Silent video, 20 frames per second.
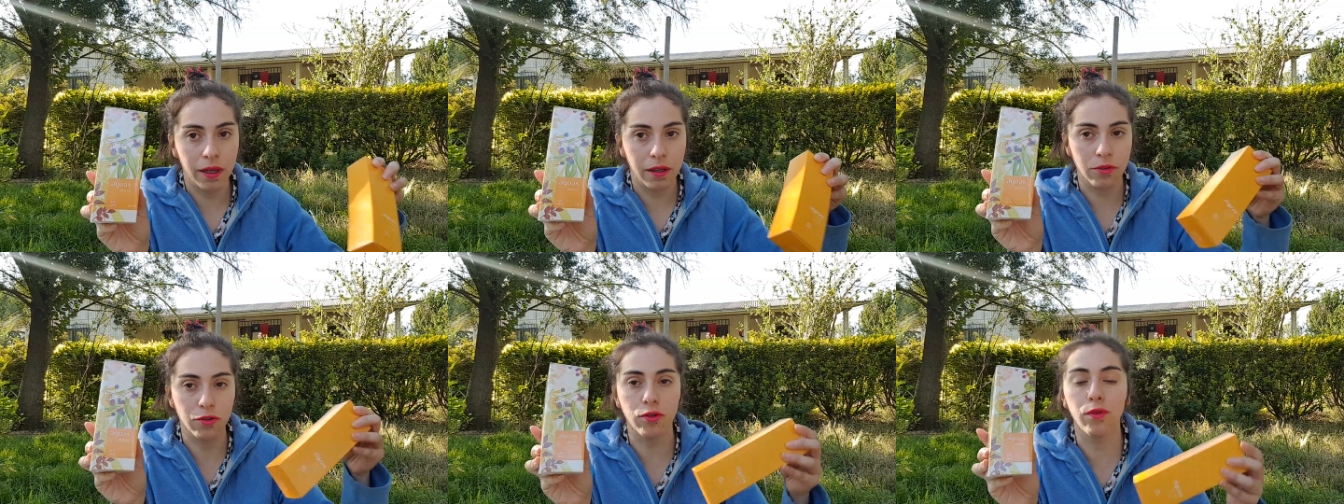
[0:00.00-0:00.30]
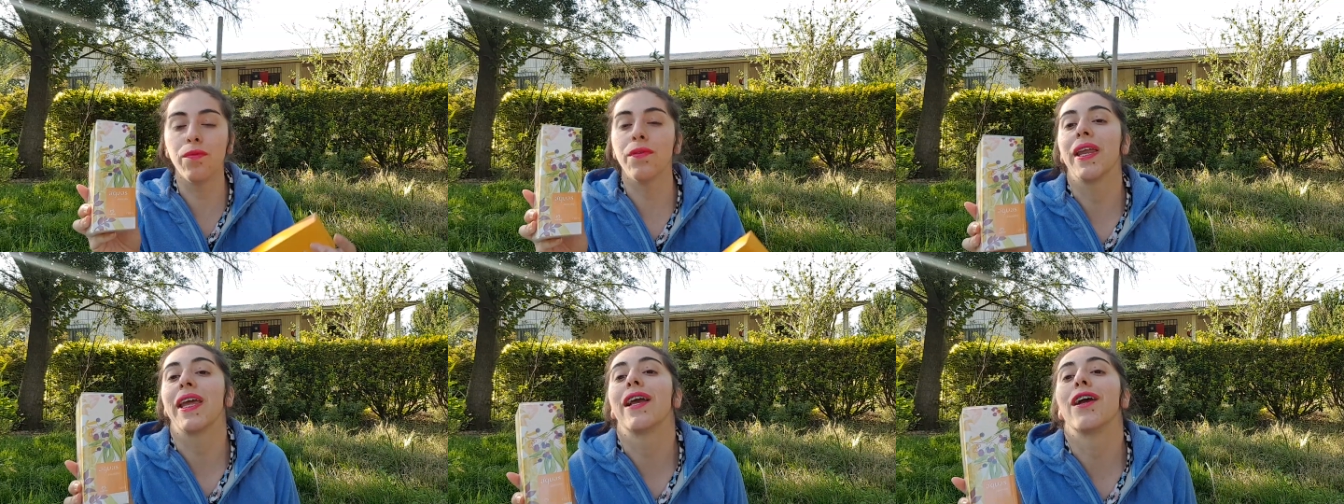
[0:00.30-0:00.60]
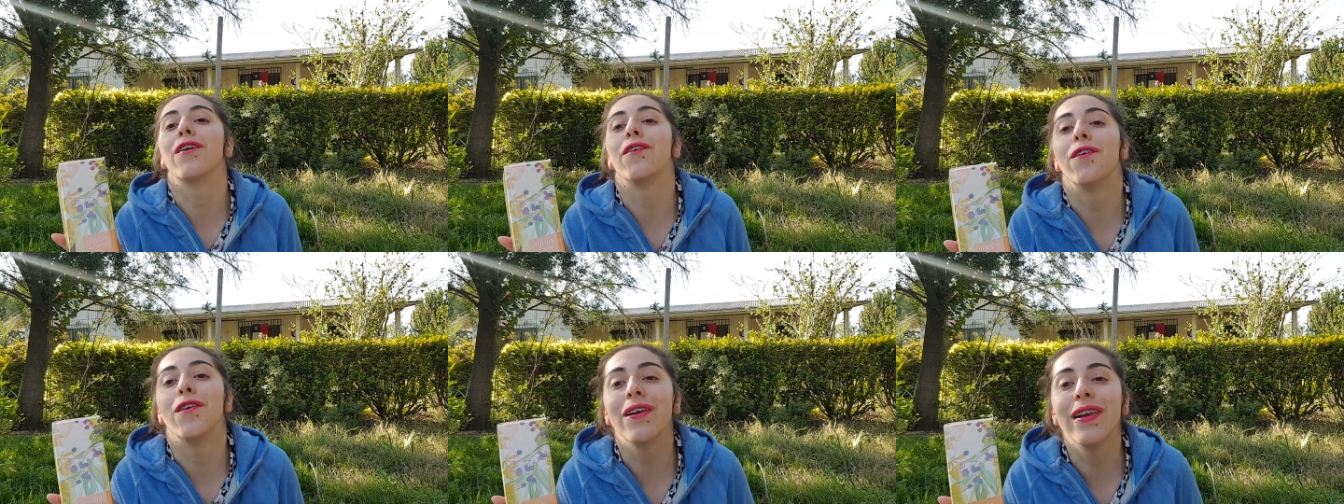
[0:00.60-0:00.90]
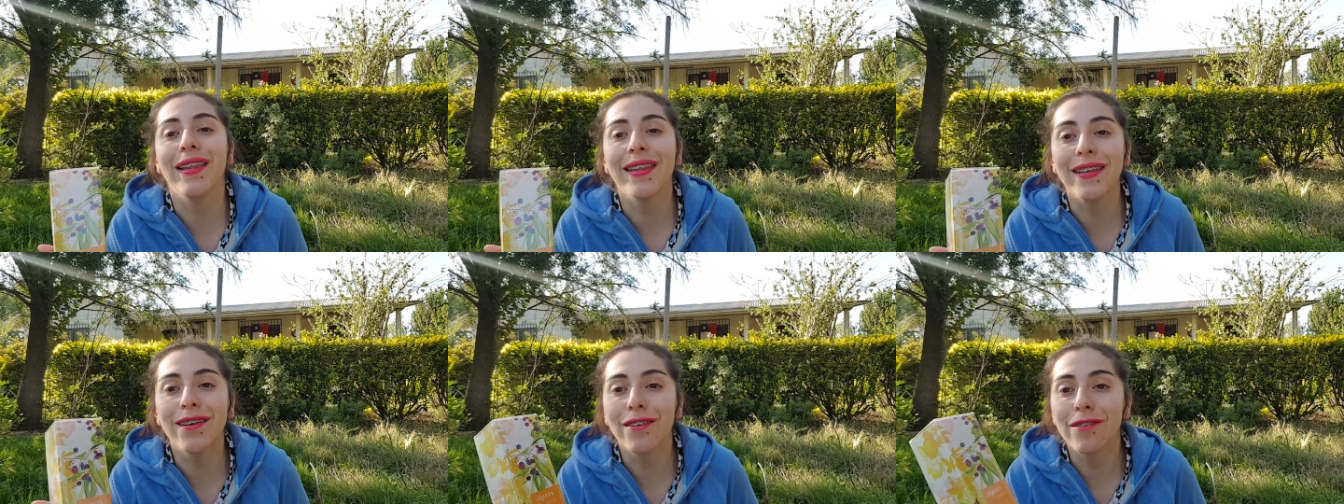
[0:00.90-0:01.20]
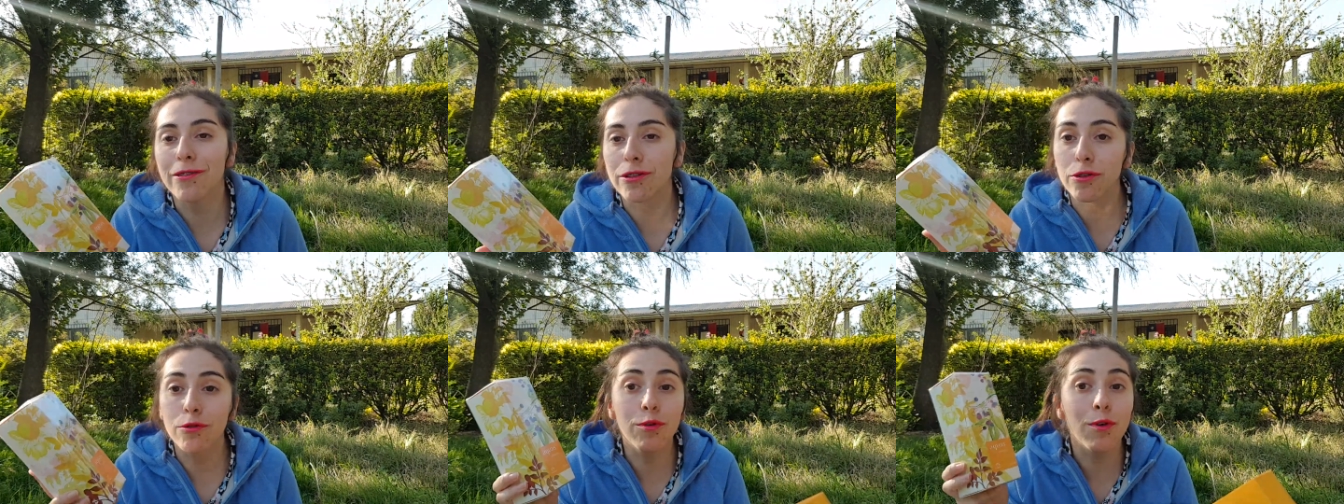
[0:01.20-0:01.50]
su, frescor, le digo,
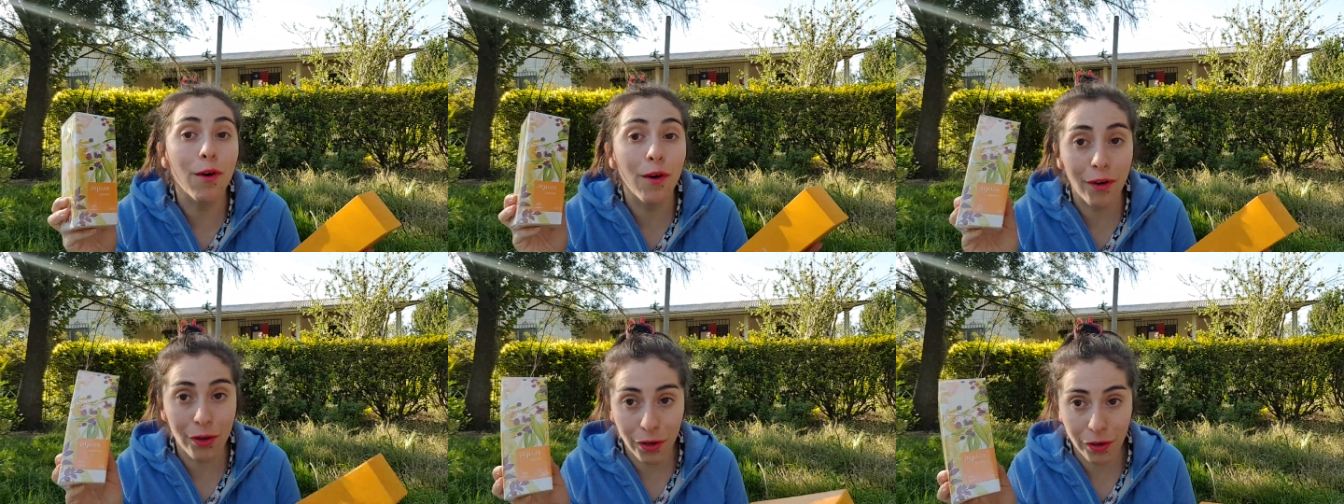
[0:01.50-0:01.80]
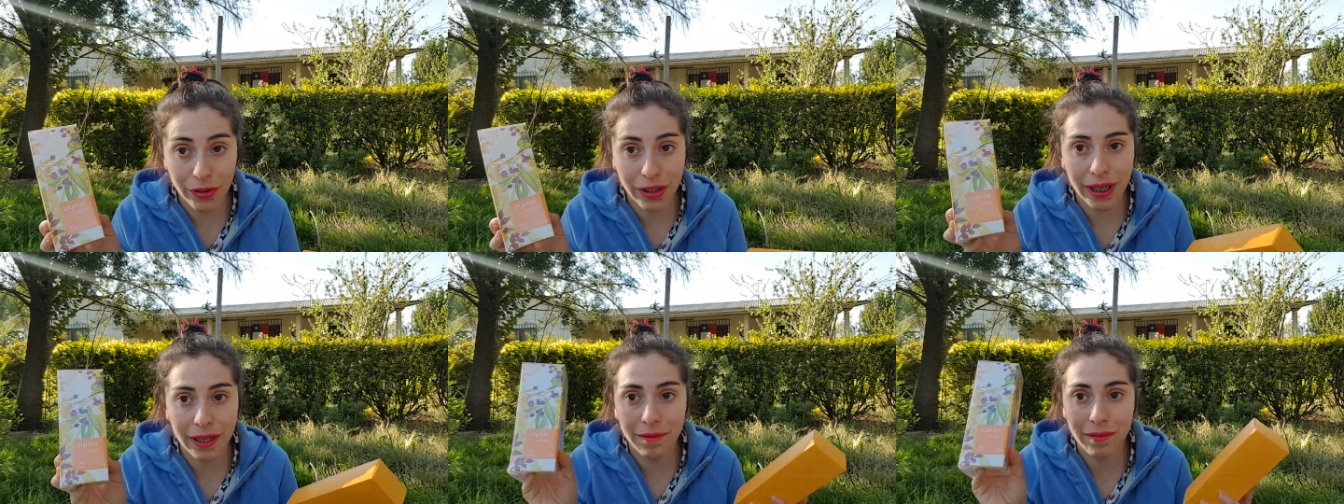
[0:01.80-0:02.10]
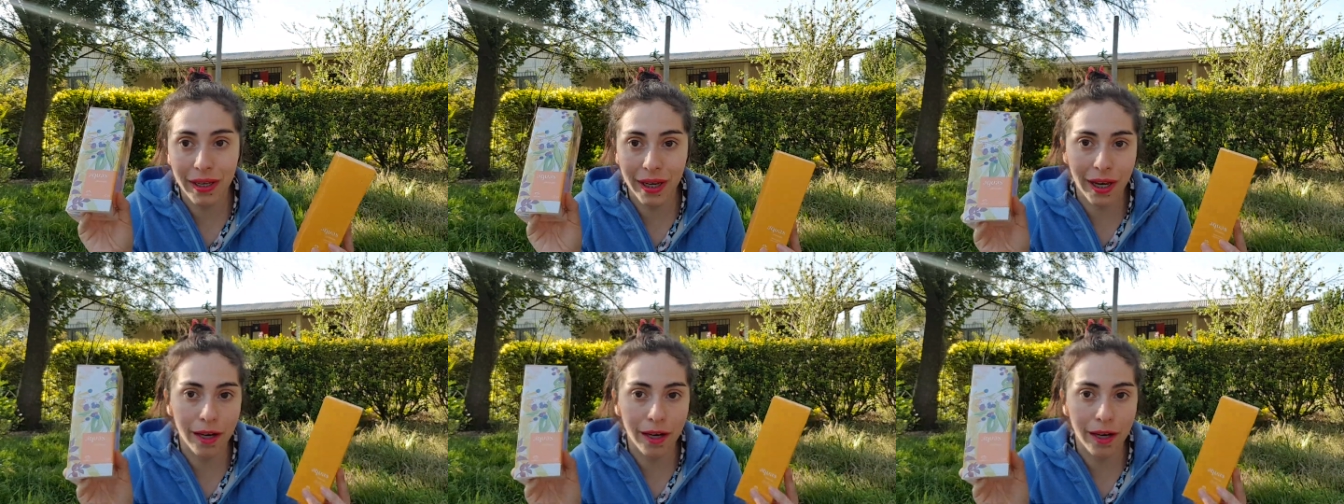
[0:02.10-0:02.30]
de su colonia de